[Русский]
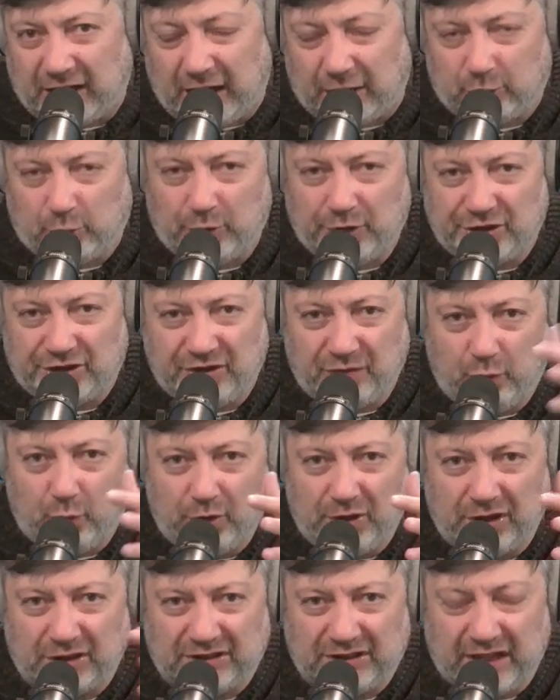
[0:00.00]
которые
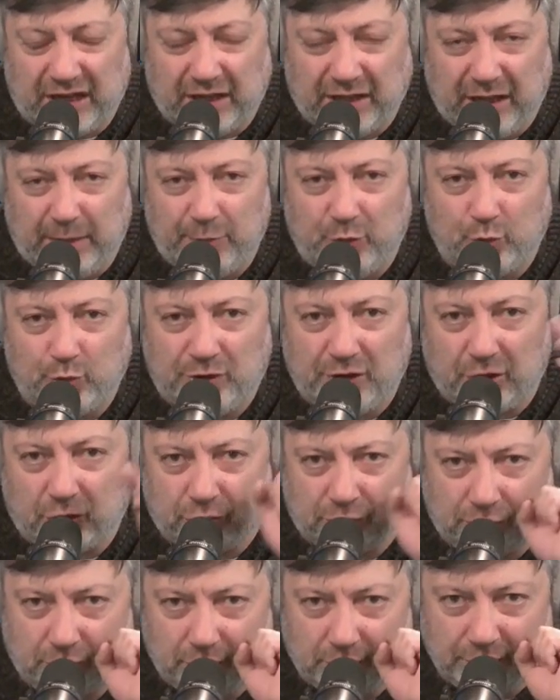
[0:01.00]
сегодня сторонами
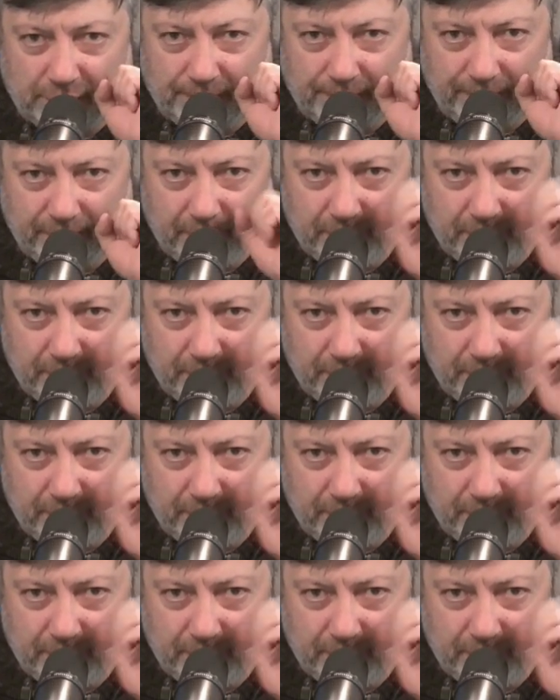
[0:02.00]
удерживаются.